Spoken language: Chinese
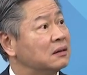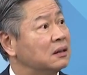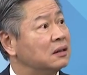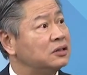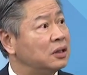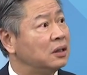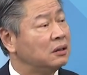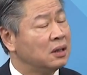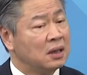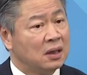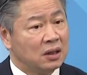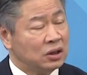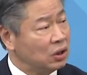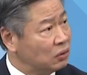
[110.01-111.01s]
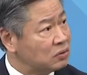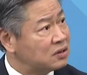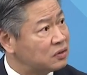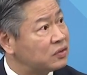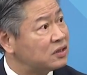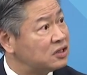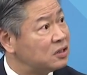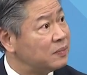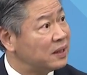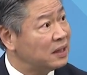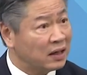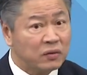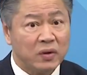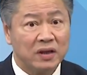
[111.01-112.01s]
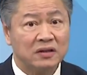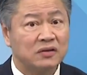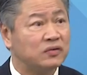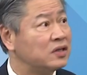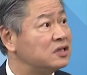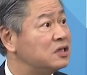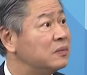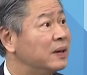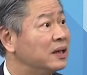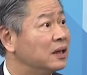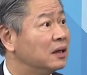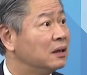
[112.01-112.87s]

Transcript: 而且油是最基本，能源是最基本的。